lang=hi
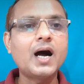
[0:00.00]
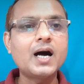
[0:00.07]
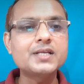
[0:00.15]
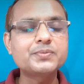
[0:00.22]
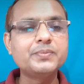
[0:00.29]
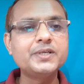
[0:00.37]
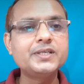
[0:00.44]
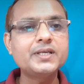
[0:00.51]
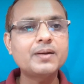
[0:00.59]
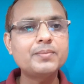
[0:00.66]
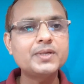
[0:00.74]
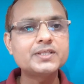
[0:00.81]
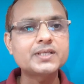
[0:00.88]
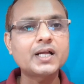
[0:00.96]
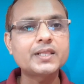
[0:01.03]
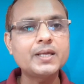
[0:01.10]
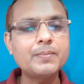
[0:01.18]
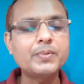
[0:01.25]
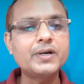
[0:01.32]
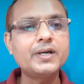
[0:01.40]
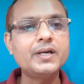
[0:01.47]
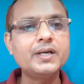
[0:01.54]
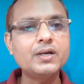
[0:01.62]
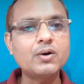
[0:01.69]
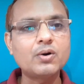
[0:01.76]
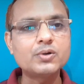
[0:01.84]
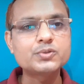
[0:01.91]
आज मीडिया में ज्यादा पढ़ने
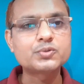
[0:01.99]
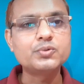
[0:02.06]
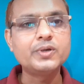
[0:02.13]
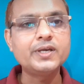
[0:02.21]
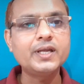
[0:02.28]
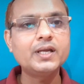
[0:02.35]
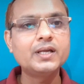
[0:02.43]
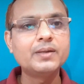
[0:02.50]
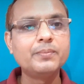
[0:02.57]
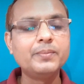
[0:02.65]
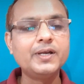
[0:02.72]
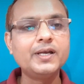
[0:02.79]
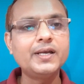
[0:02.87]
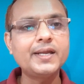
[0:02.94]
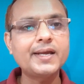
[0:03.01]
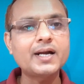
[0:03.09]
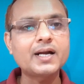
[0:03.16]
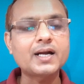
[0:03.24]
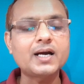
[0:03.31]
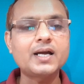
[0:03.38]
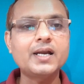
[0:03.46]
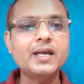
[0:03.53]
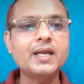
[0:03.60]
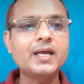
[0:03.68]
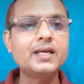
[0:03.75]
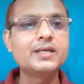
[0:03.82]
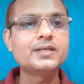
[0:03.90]
और सुनने मिलने का कारण
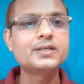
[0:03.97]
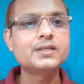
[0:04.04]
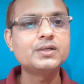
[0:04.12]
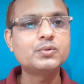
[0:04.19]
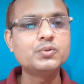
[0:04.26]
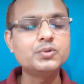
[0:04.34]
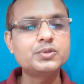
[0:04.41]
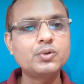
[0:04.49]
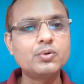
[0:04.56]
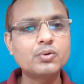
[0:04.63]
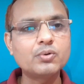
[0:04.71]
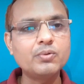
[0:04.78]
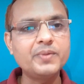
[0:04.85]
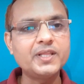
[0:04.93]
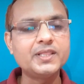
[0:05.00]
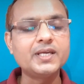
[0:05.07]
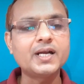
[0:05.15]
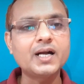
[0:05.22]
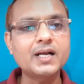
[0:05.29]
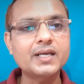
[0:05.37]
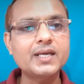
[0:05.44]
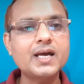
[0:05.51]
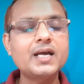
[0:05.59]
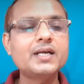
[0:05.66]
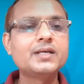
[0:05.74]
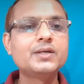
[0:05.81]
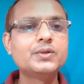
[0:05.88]
है कि कुछ लोगों में देखा गया
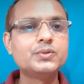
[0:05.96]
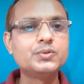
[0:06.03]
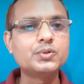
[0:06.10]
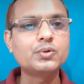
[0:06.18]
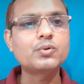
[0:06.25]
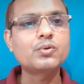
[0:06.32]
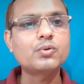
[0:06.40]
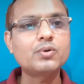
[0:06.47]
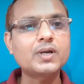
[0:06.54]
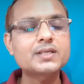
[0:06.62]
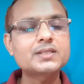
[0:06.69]
है जो कोरोना